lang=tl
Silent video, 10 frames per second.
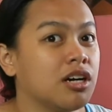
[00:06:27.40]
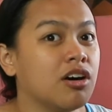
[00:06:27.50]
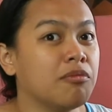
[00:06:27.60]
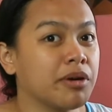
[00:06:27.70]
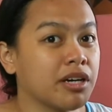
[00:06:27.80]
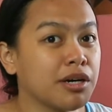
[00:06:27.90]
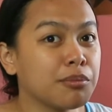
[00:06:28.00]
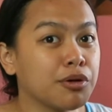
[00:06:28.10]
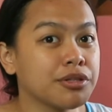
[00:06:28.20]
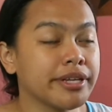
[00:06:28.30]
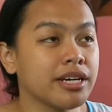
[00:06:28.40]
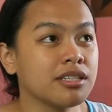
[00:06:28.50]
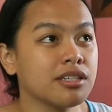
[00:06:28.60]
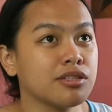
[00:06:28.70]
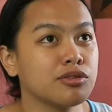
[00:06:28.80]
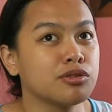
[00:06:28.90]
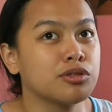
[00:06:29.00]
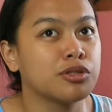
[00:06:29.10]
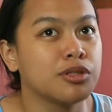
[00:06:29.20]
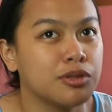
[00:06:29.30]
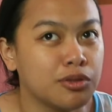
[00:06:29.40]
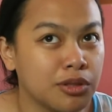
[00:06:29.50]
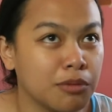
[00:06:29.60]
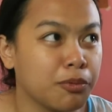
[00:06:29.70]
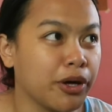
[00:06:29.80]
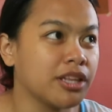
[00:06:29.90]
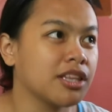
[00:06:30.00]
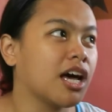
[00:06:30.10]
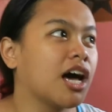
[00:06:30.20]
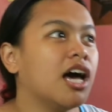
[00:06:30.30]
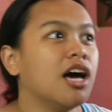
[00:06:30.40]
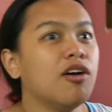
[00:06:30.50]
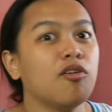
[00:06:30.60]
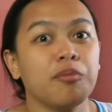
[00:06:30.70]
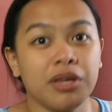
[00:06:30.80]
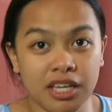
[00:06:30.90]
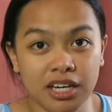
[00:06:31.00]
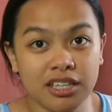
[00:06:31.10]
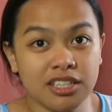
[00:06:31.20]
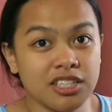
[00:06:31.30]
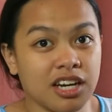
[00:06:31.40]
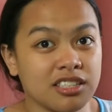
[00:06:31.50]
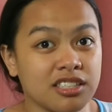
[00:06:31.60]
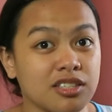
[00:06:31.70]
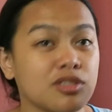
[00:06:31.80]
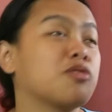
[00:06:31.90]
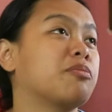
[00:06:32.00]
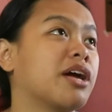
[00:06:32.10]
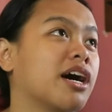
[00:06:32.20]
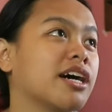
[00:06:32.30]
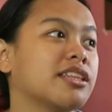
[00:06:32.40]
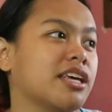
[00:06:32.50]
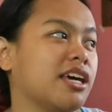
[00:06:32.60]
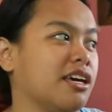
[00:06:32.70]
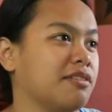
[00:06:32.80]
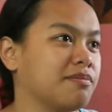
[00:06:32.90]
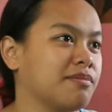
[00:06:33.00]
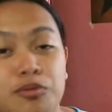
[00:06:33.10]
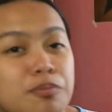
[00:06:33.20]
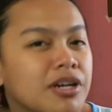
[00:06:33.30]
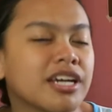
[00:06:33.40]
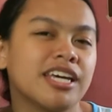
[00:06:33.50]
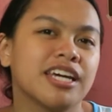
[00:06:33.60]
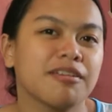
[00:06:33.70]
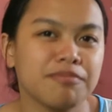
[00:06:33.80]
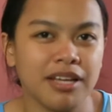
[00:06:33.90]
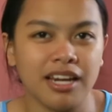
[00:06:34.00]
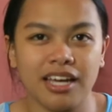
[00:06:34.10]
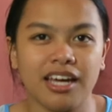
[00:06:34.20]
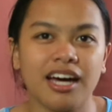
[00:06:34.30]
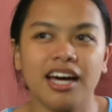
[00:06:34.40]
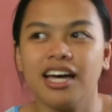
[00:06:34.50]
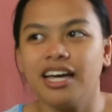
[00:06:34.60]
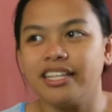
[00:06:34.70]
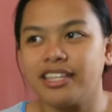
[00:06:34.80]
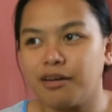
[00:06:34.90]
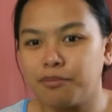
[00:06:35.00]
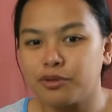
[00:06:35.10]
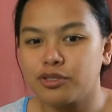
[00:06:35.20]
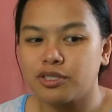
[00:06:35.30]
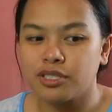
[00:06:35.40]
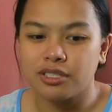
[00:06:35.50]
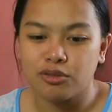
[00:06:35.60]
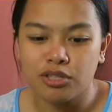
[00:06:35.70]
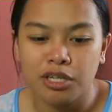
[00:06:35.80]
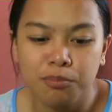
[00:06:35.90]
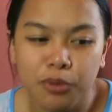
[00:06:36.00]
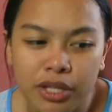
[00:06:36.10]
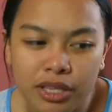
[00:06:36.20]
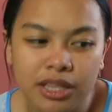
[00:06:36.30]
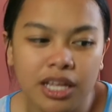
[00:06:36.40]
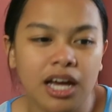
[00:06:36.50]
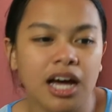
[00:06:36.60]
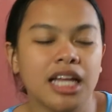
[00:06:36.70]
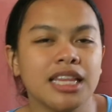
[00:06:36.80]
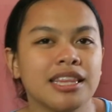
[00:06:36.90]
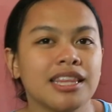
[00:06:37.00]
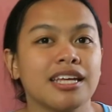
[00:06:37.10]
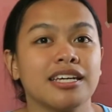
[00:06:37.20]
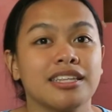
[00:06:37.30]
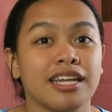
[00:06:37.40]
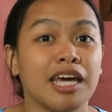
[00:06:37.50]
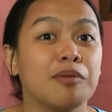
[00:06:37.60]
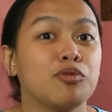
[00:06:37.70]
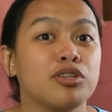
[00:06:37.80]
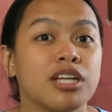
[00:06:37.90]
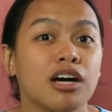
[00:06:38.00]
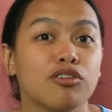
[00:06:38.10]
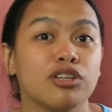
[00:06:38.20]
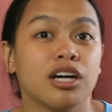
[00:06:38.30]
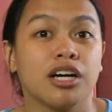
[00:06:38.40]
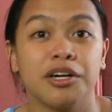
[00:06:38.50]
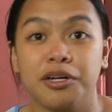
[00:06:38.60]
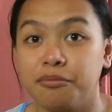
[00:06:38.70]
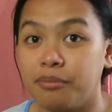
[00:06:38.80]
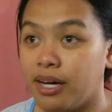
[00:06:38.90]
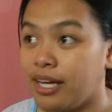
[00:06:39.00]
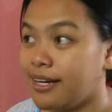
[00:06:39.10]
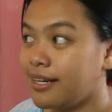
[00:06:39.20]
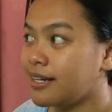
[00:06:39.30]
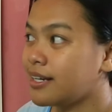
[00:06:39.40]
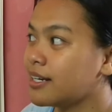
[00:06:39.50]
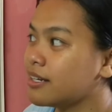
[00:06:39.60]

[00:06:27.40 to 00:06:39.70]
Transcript: Uh, magkamot, as in, to the point na umiiyak na siya kasi sa sobrang kate. Super hirap talaga. Tapos, to the point na an, nag-dry muna ako ng herbal